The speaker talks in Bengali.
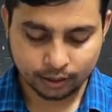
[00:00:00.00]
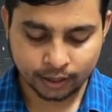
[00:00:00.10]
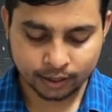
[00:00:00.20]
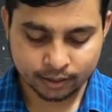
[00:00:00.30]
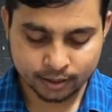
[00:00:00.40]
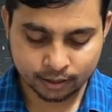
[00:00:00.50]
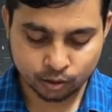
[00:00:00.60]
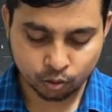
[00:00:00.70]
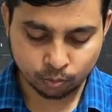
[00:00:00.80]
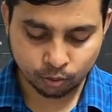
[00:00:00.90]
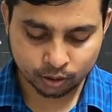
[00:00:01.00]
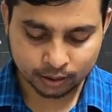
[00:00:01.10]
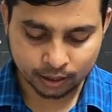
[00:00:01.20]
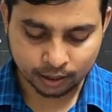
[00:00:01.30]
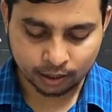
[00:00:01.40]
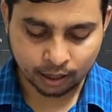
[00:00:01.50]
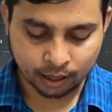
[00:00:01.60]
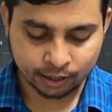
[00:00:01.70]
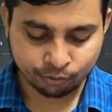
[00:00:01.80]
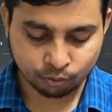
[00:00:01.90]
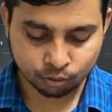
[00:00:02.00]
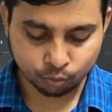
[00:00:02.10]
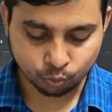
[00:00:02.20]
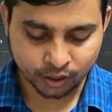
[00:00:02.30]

এখানে সার্চ করব দ্য আইফোন